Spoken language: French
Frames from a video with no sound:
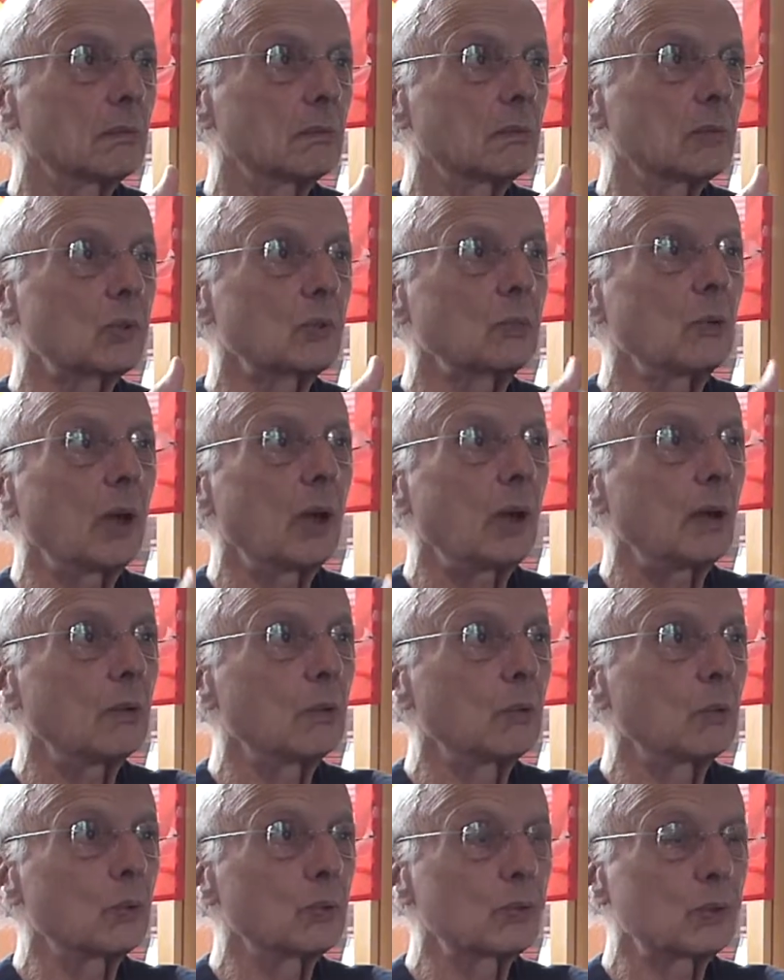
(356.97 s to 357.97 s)

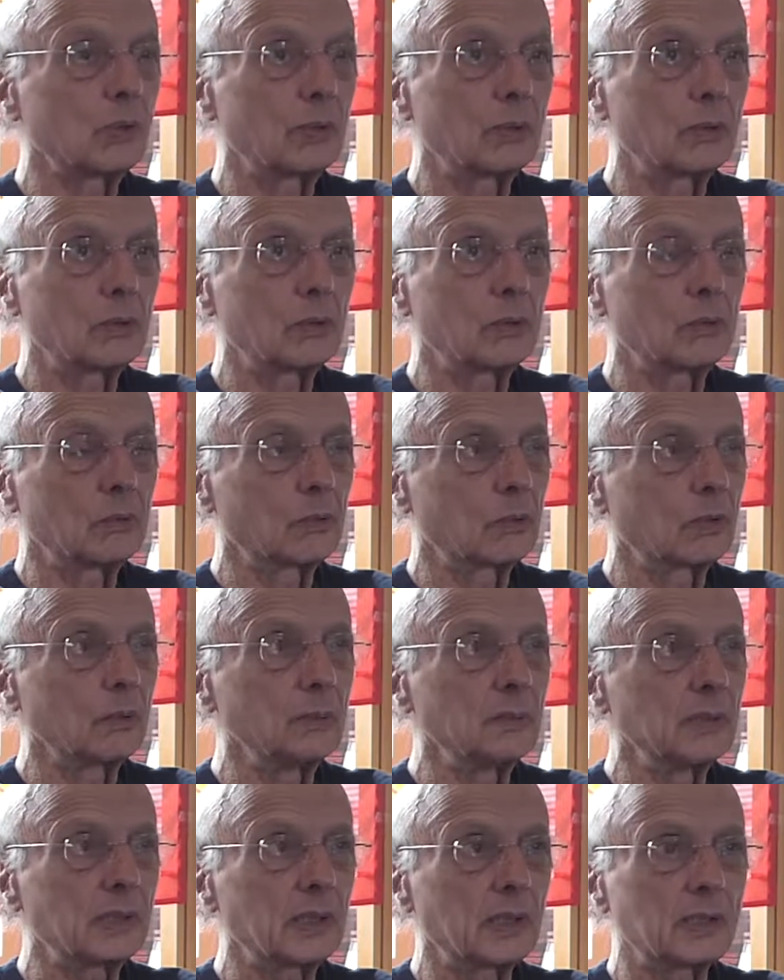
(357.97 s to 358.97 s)
soit au,
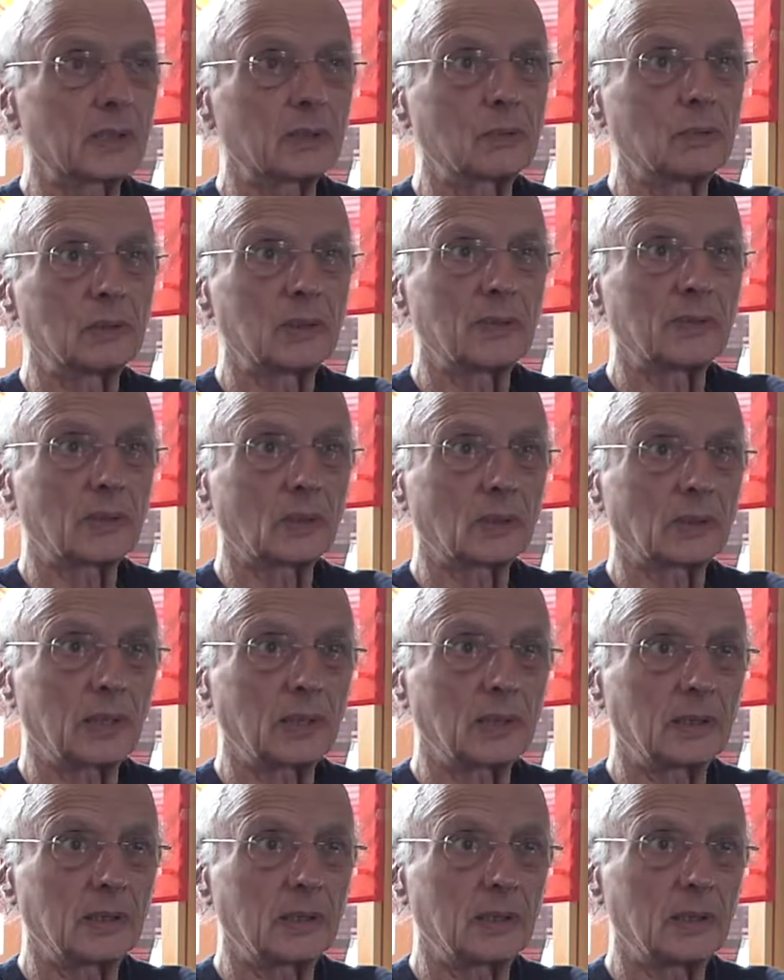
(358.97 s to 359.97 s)
comité exécutif
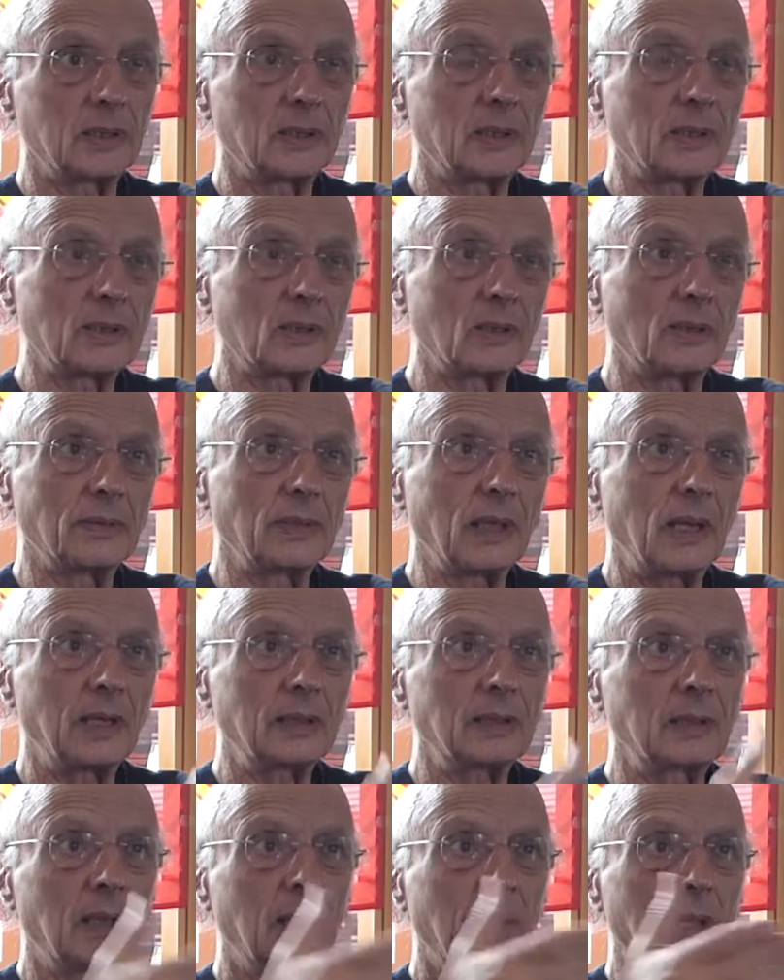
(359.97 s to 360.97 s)
central des,
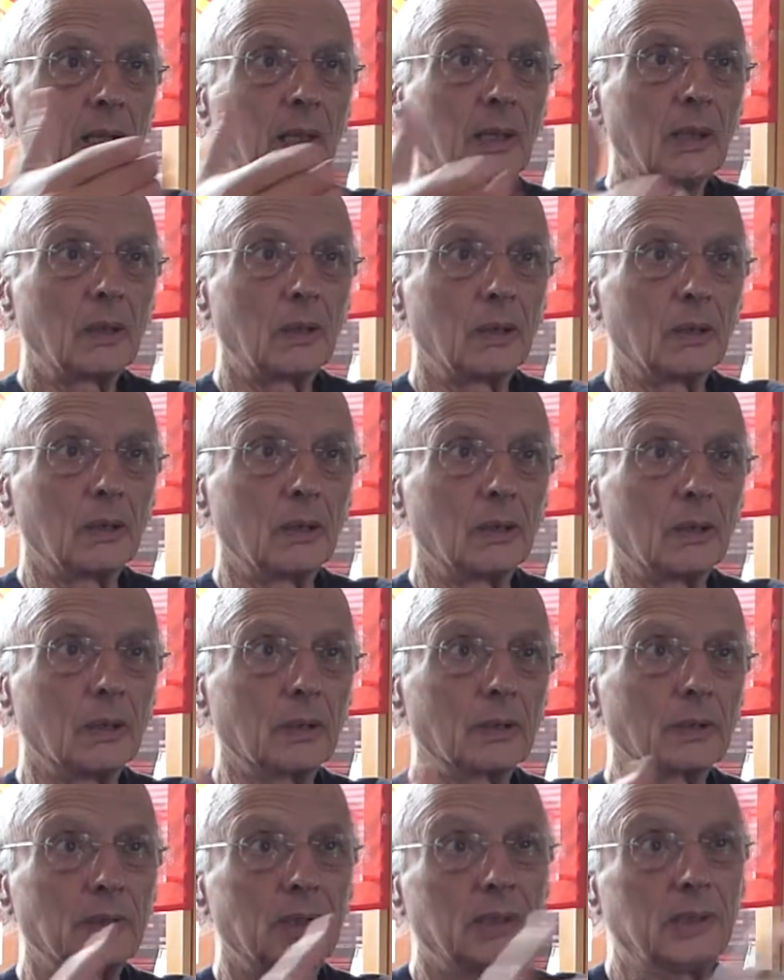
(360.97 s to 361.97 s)
soviets,
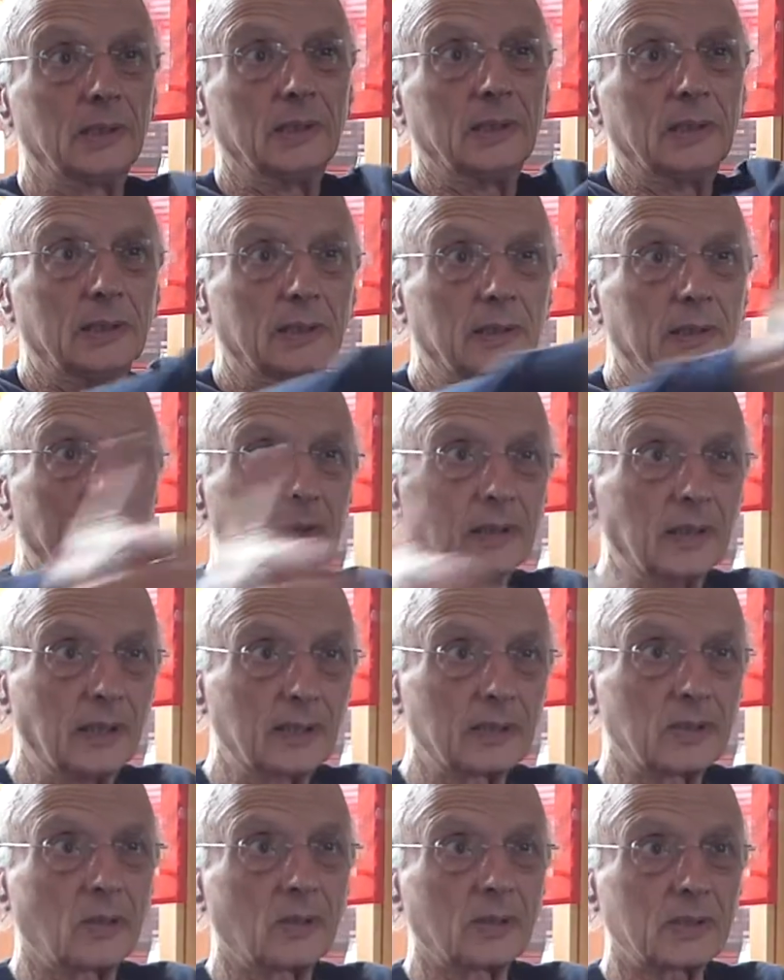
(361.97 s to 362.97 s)
euh, qui est
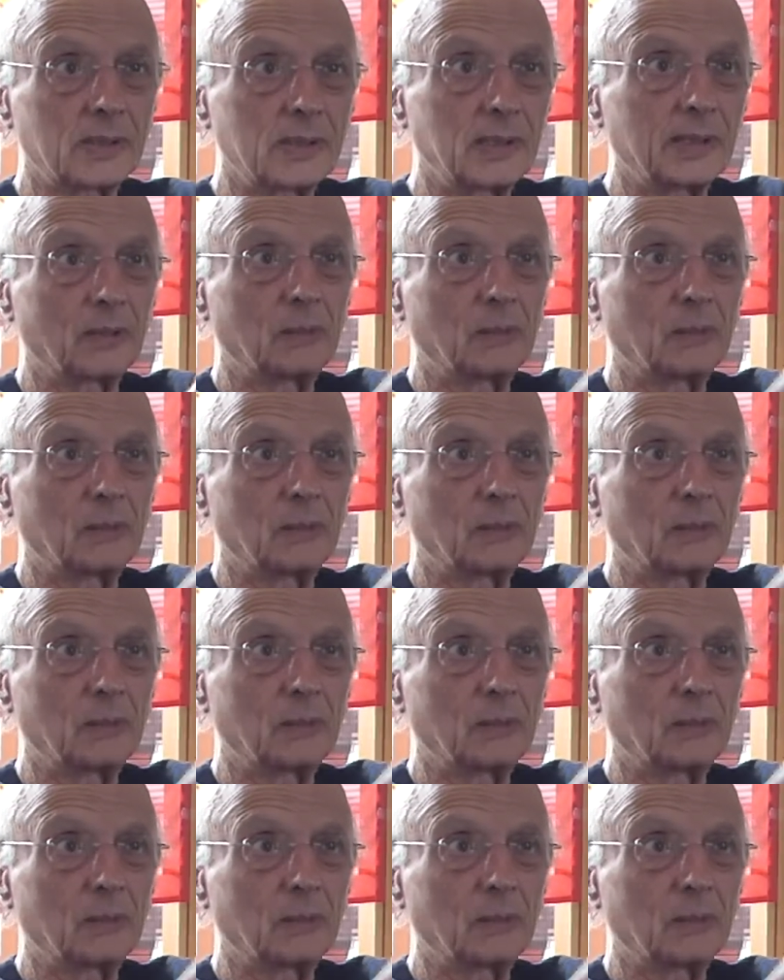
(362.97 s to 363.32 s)
censé